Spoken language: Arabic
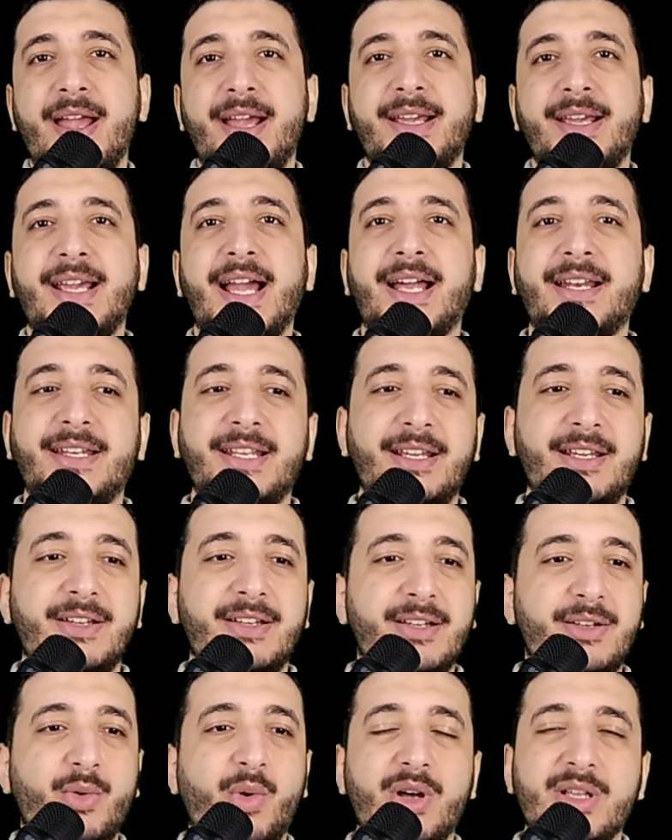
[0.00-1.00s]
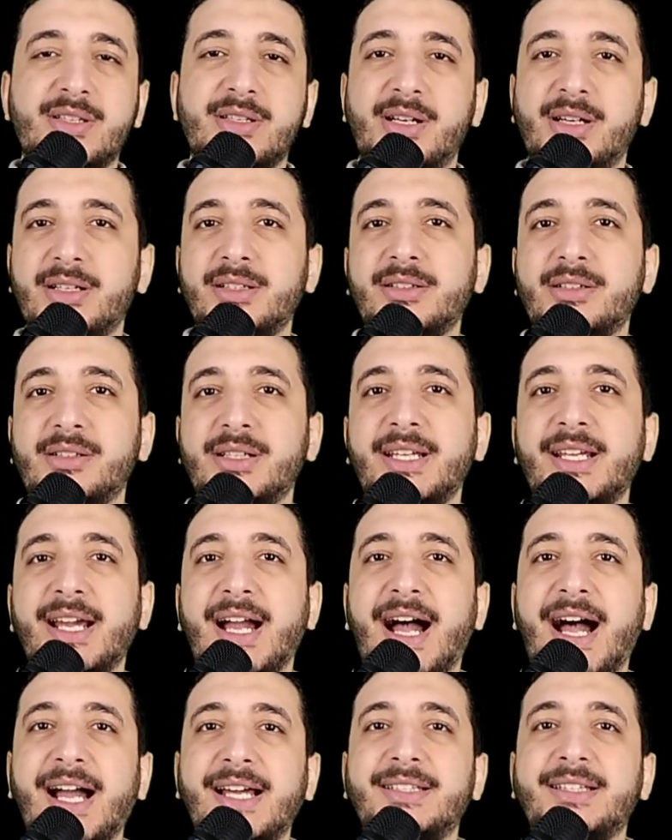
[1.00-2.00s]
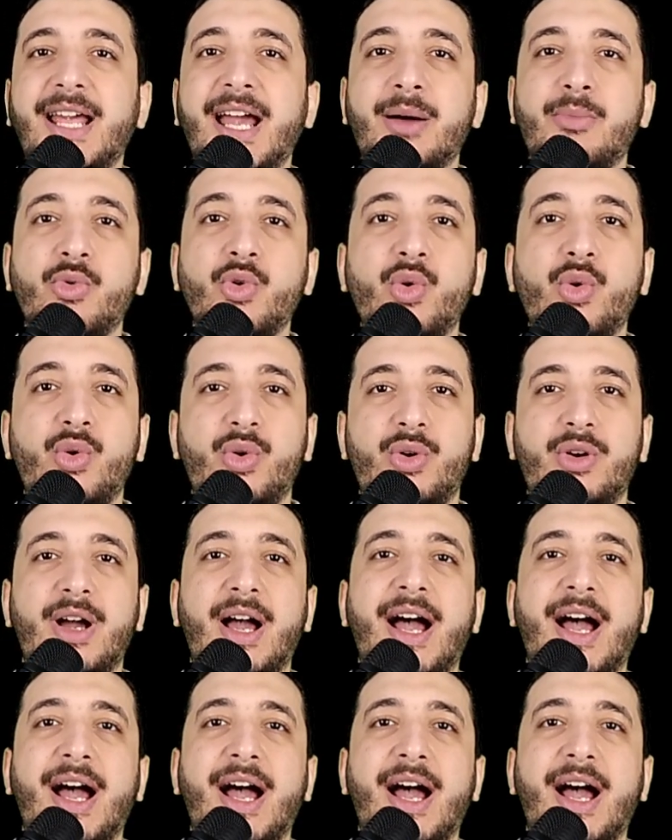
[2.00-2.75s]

يعني وثائقي عن ابوه